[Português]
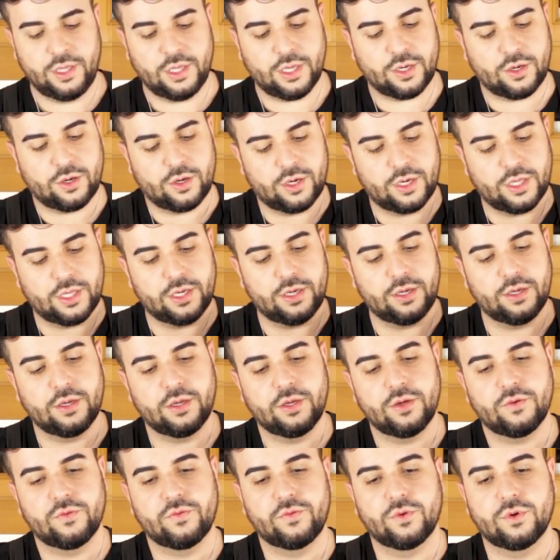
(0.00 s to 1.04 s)
E agora
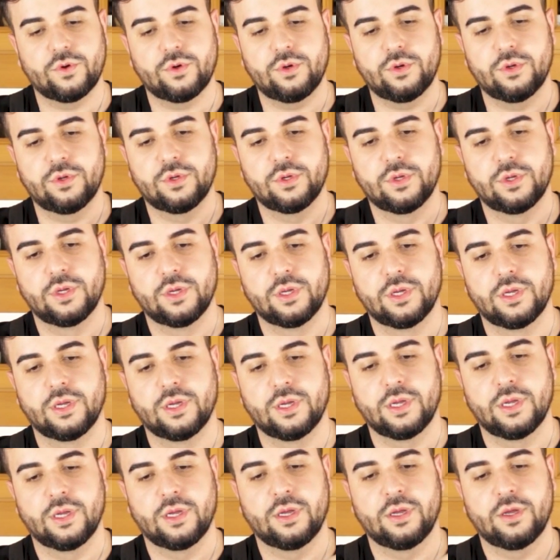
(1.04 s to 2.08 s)
eu vou
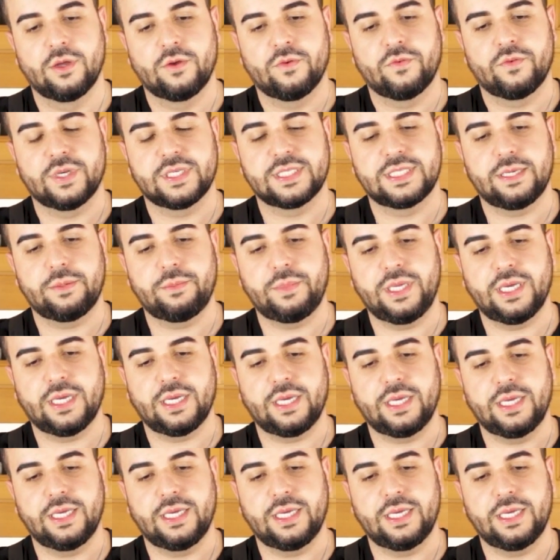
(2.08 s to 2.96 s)
fazer a minha